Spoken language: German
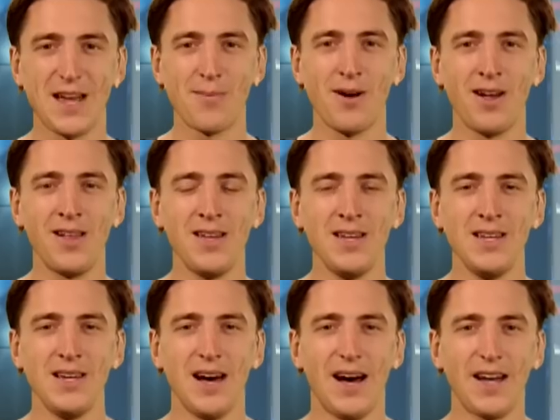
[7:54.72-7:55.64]
einmal
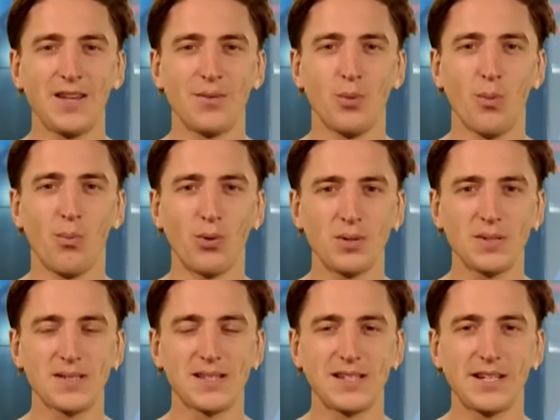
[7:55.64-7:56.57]
einem
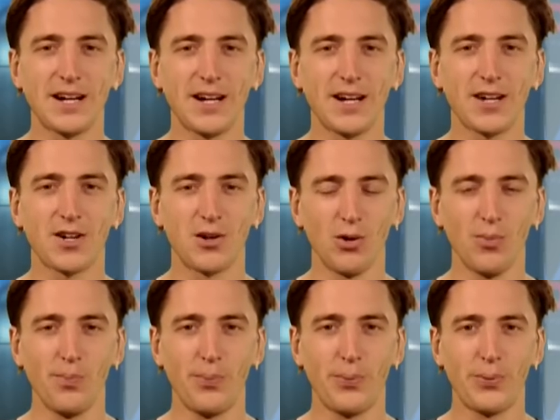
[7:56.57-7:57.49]

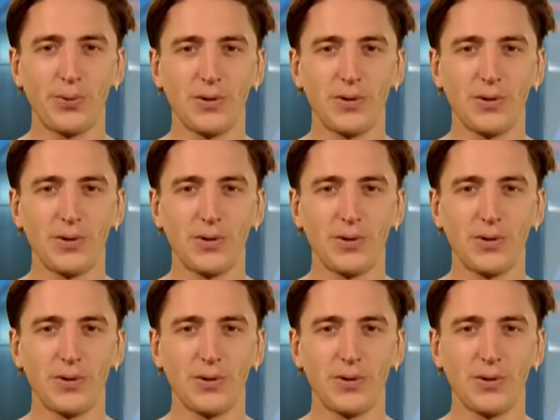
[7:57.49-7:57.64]
Bundesliga-Club,